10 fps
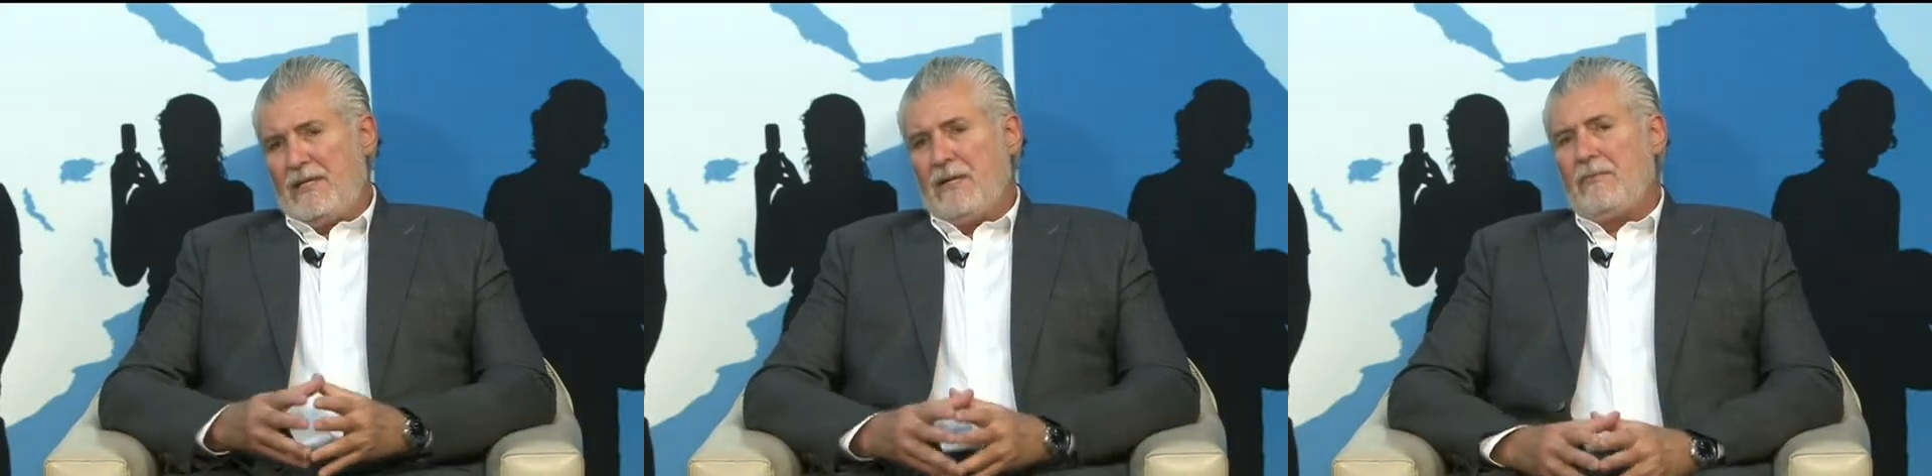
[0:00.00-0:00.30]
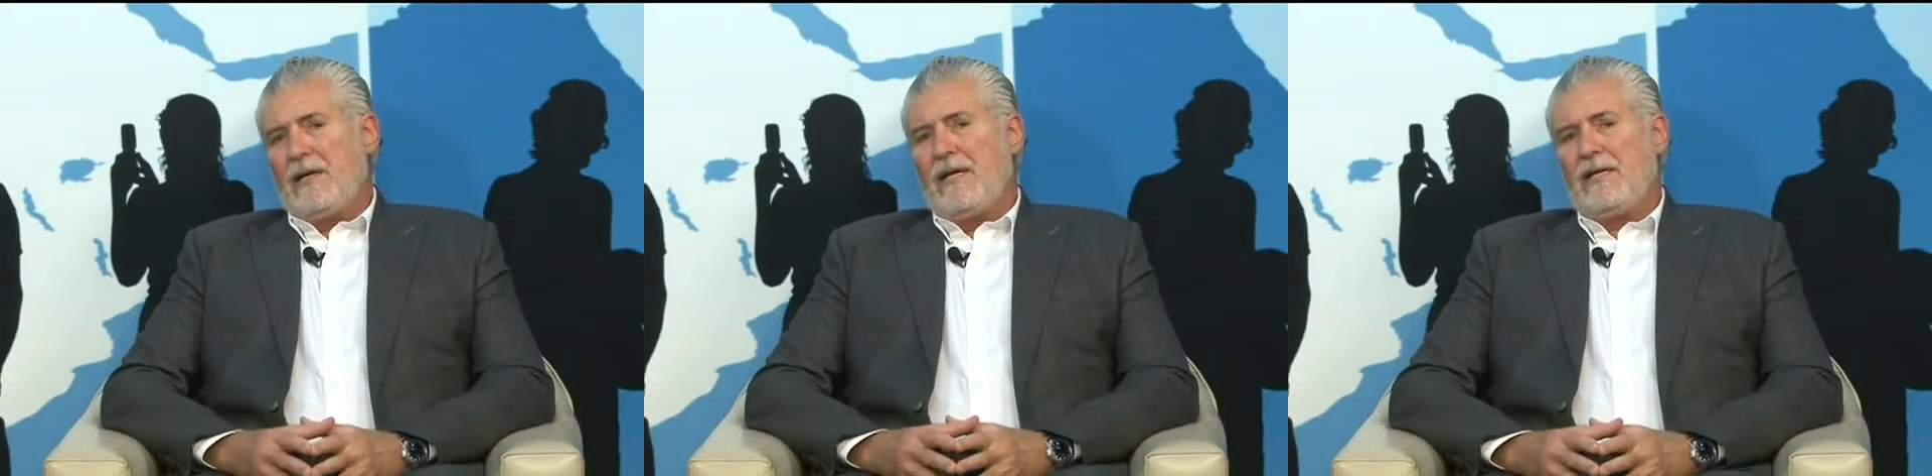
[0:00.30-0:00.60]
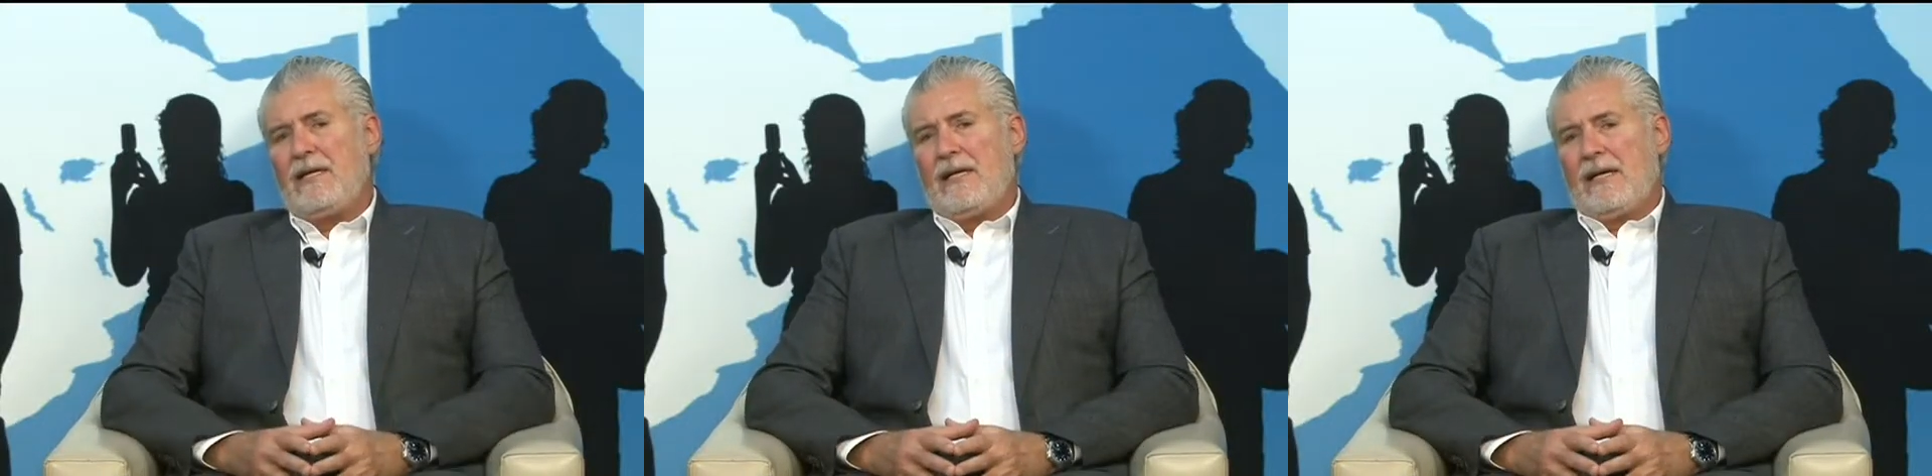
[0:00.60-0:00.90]
também
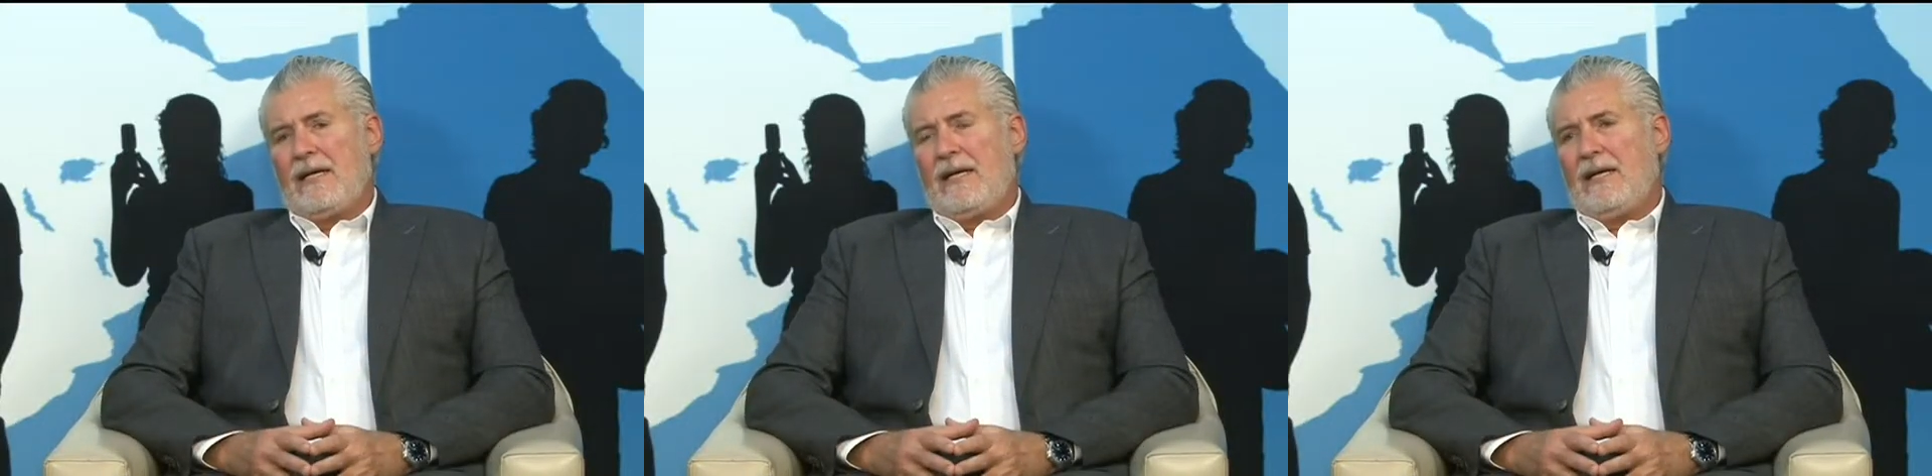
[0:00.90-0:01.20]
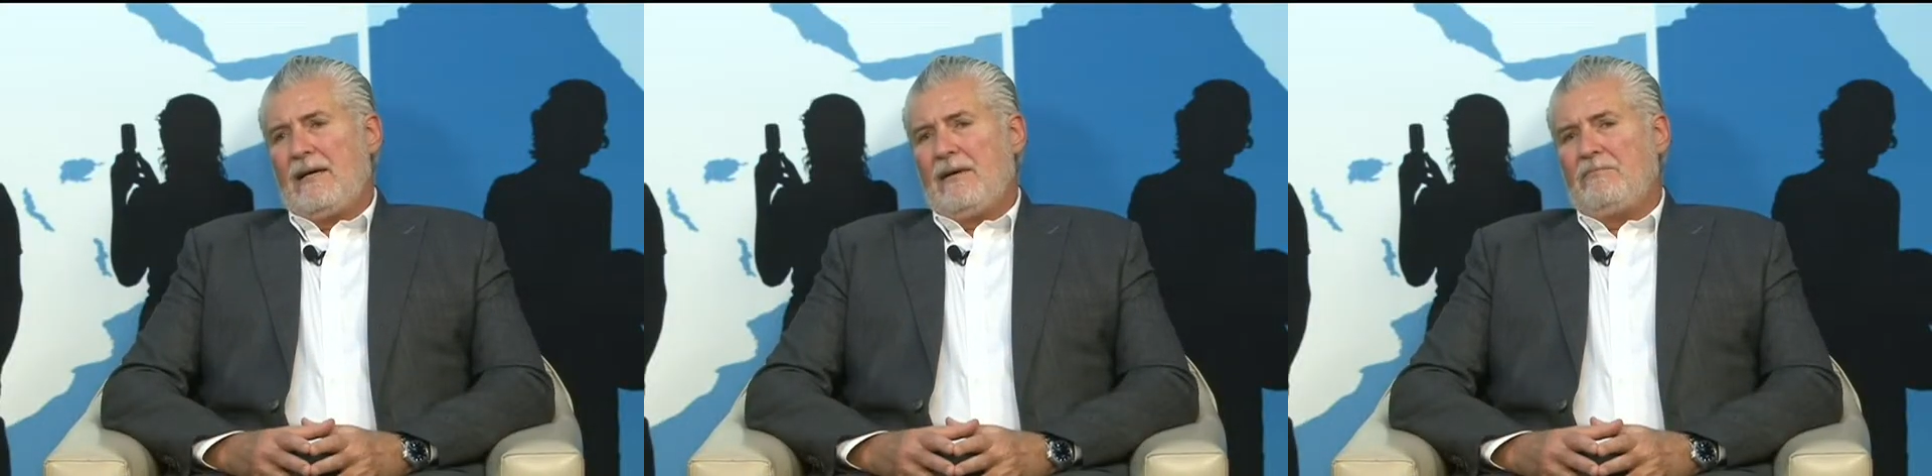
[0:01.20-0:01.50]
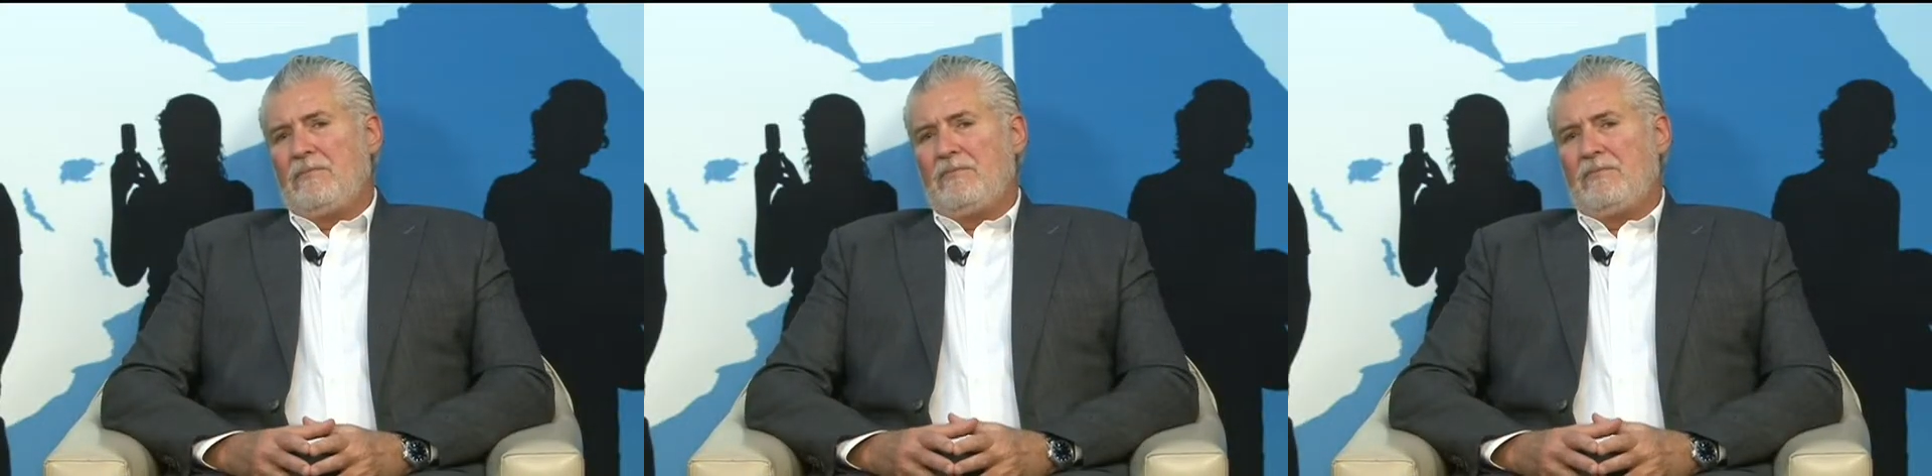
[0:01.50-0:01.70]
uh,